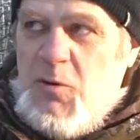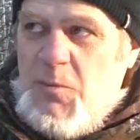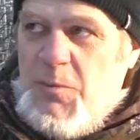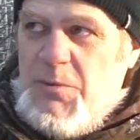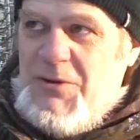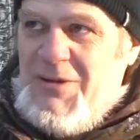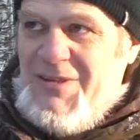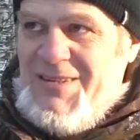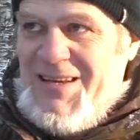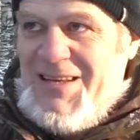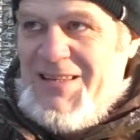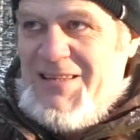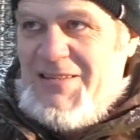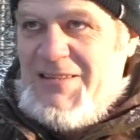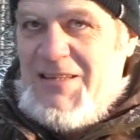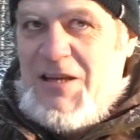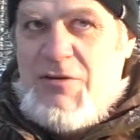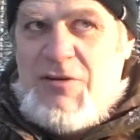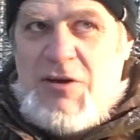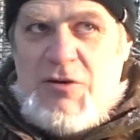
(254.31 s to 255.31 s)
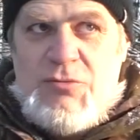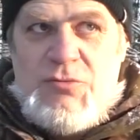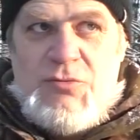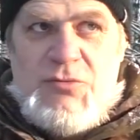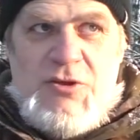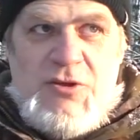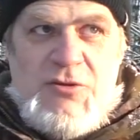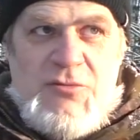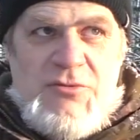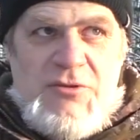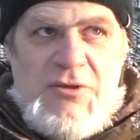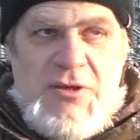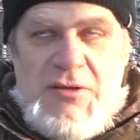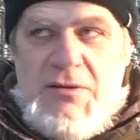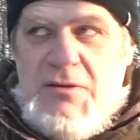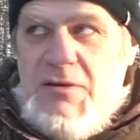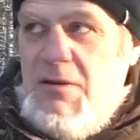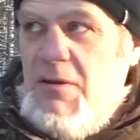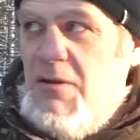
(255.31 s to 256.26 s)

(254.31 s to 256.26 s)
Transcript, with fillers: опыте. Я не знаю, как у других людей.